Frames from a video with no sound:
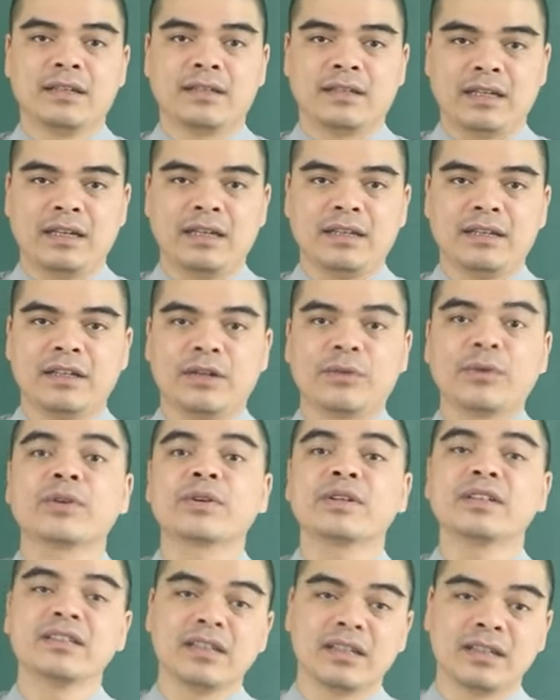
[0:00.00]
Đấy, để nguyên
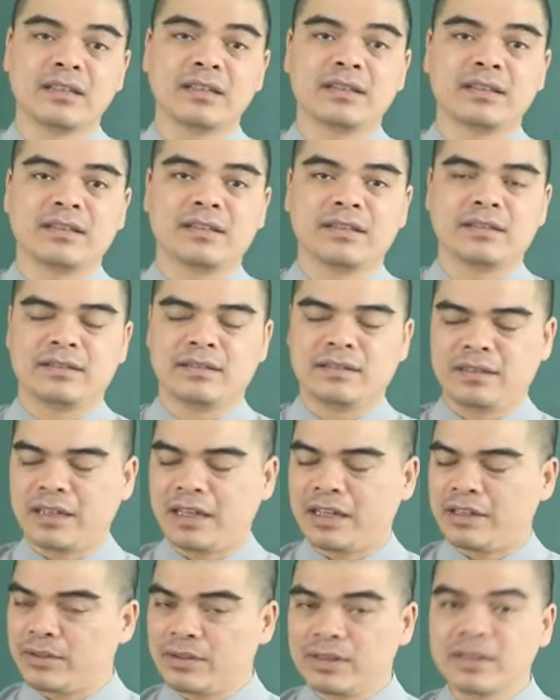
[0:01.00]
cái hương
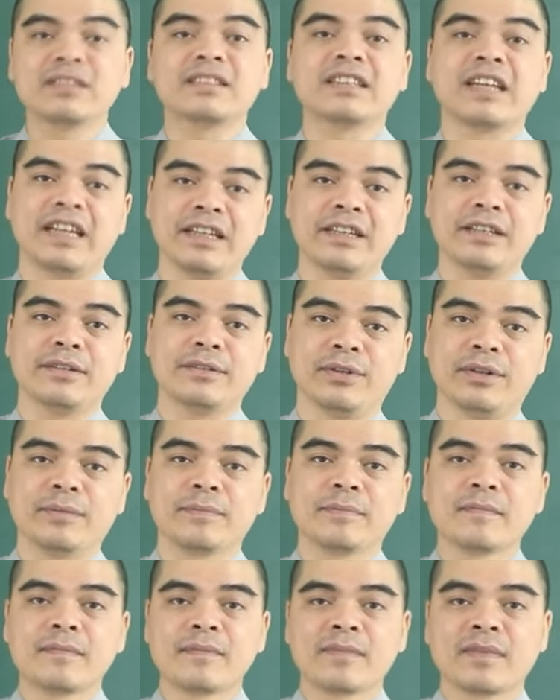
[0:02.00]
để nó tự cháy. Đúng
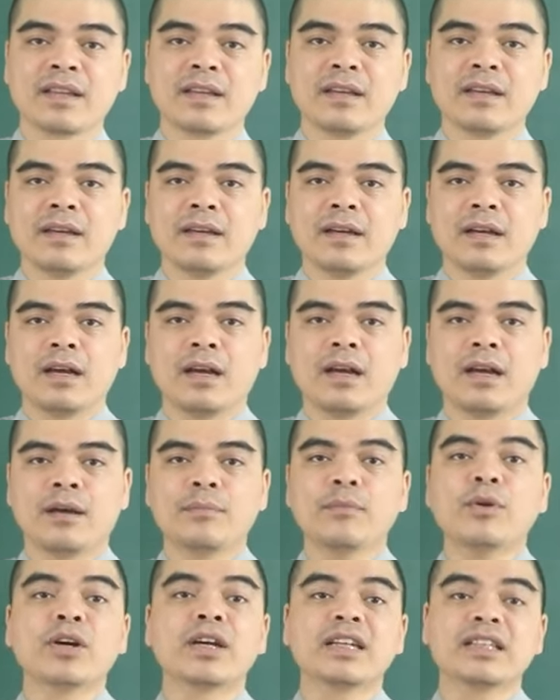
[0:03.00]
À,
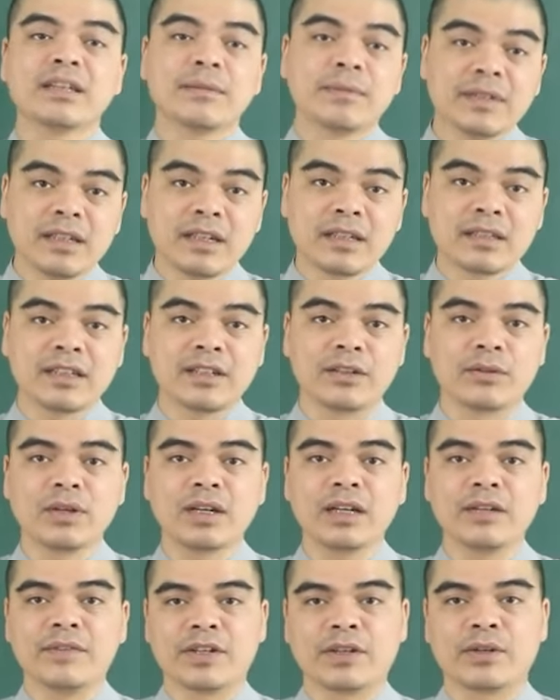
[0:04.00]
mỗi khi thắp hương thì cũng
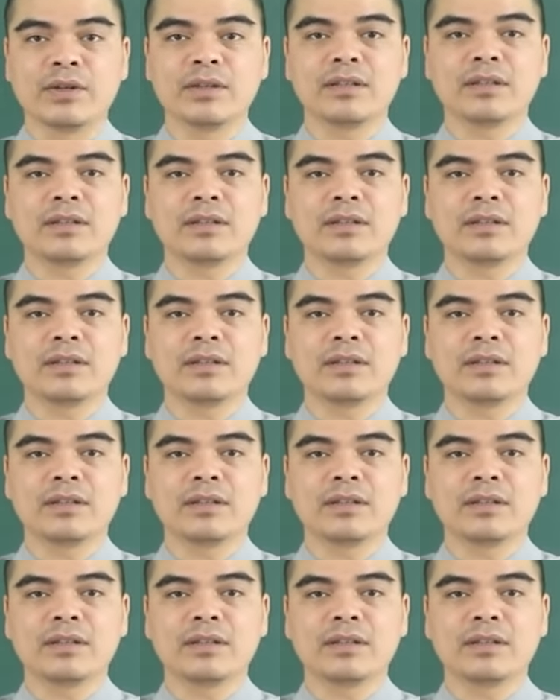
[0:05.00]
cần phải có